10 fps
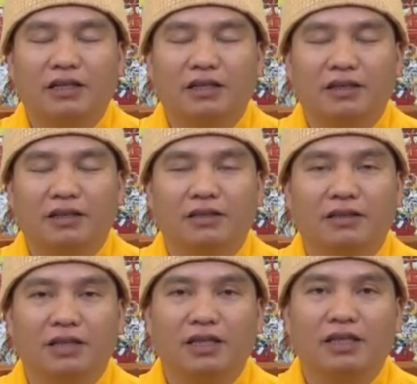gì
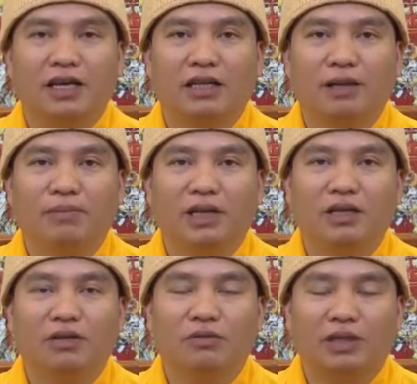sinh ra tấm
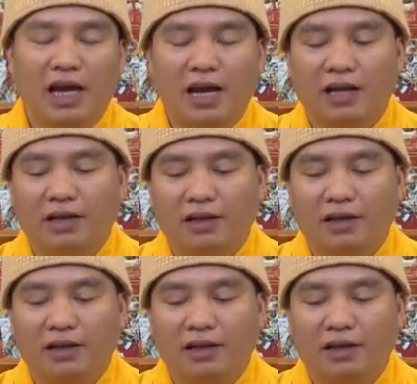thân chúng ta